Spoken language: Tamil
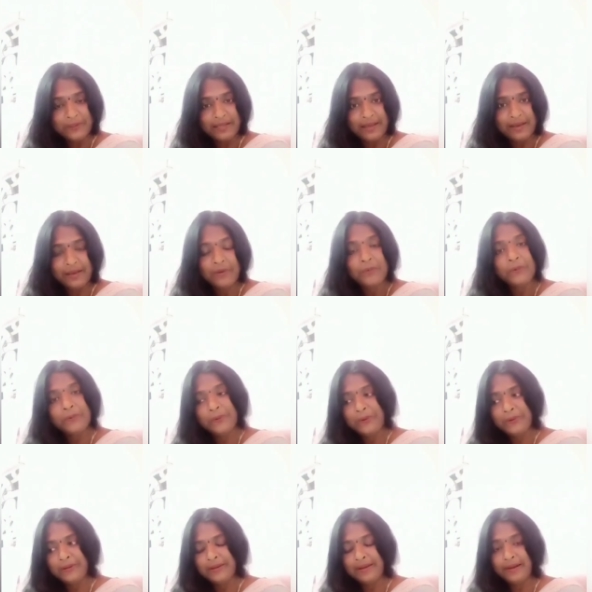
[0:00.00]
தான் ஒரு
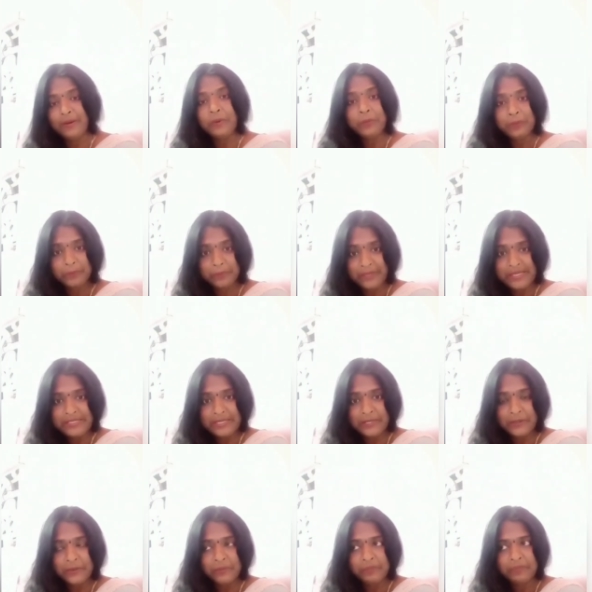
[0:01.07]
ஒரு நாளும்
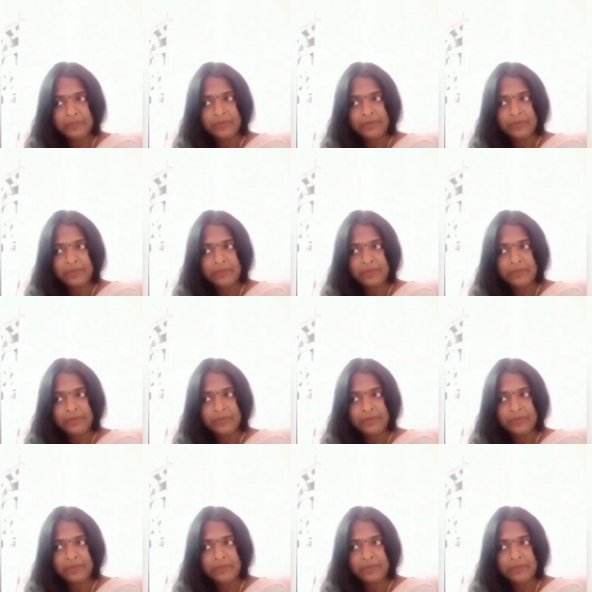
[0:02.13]
முயற்சிக்கிறோம்